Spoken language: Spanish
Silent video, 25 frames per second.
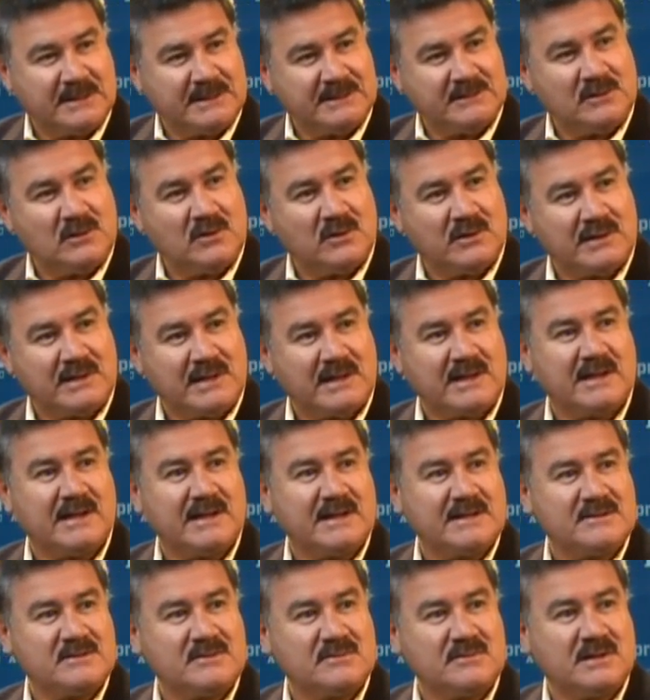Esto es lo que te quiere
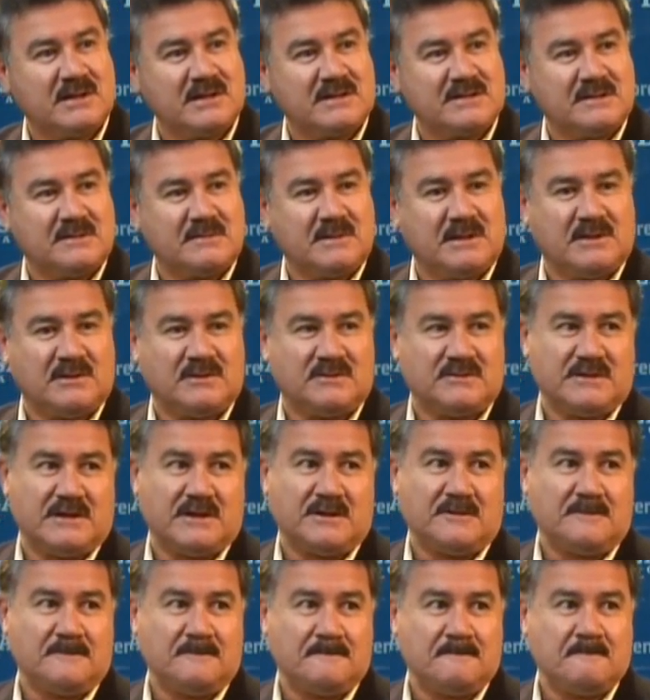decir un crecimiento social.
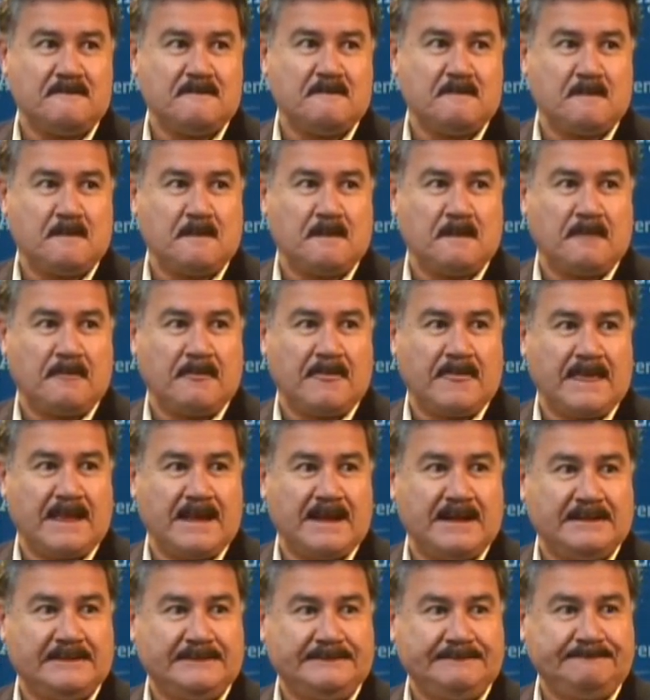
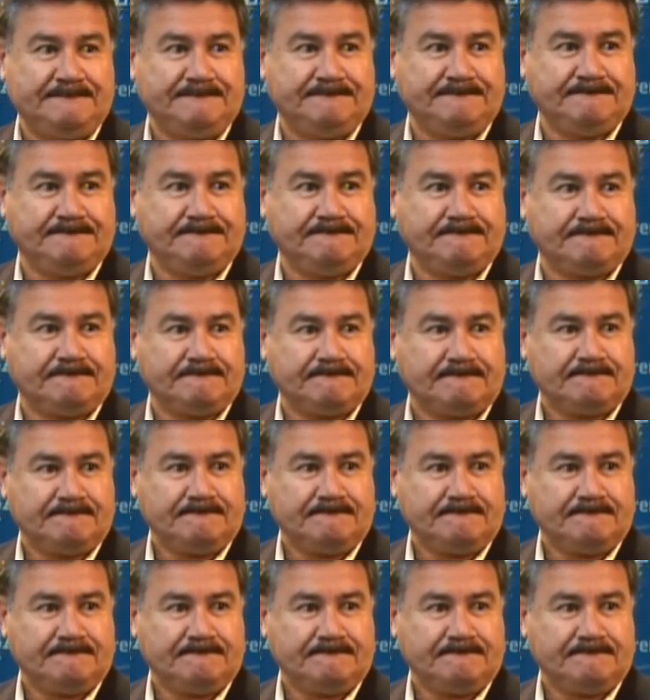Debo hacer la primera